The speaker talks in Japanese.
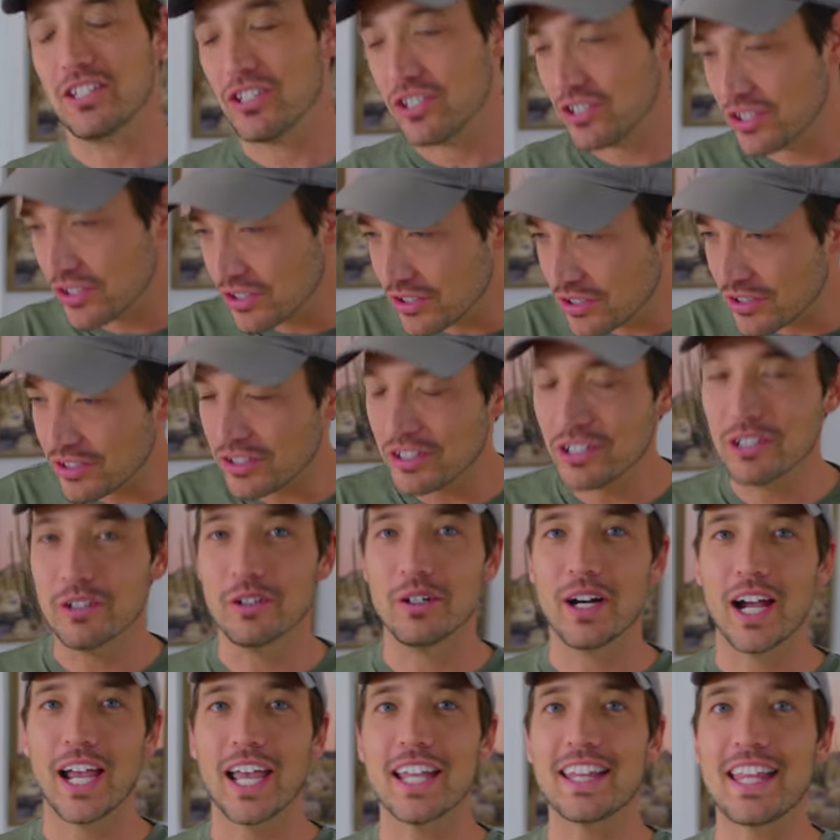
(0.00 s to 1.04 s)
収入を
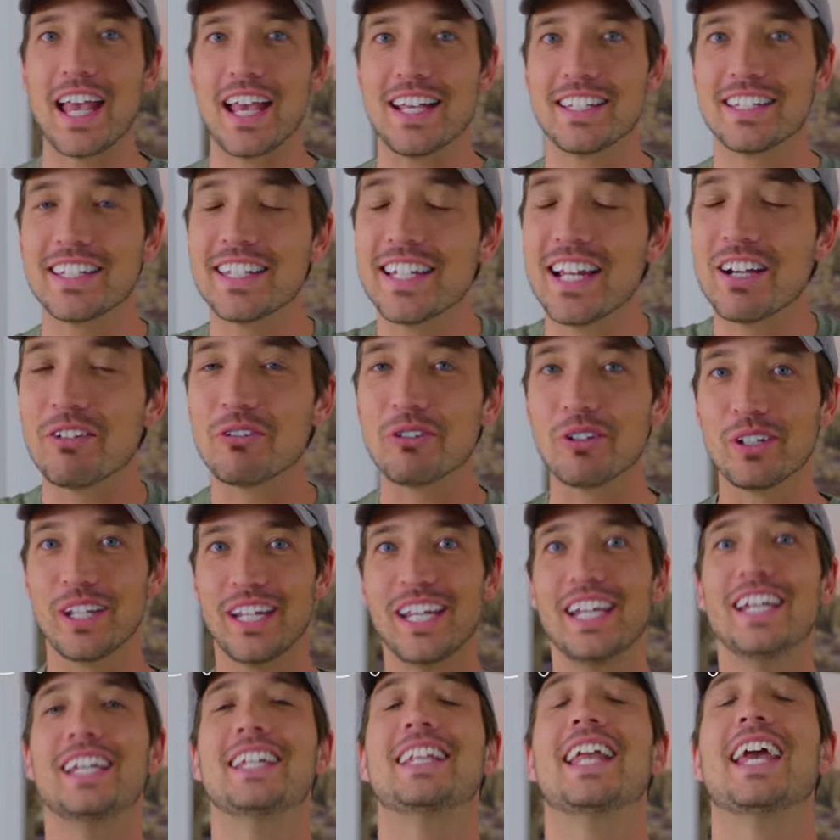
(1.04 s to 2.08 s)
上げたい、好きなこと
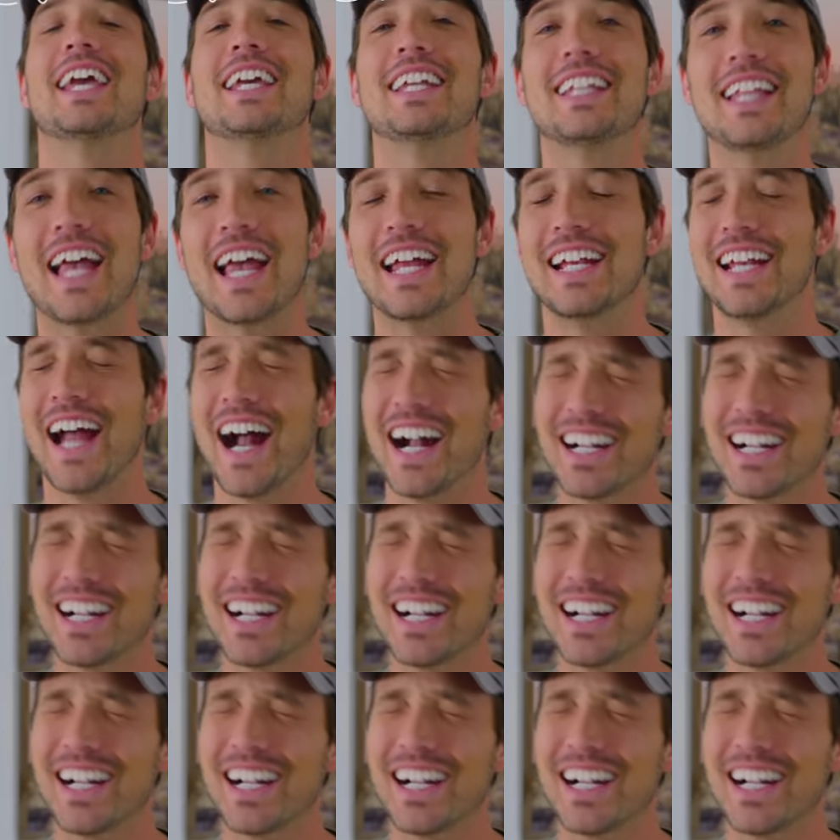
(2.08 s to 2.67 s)
で生きていきたい、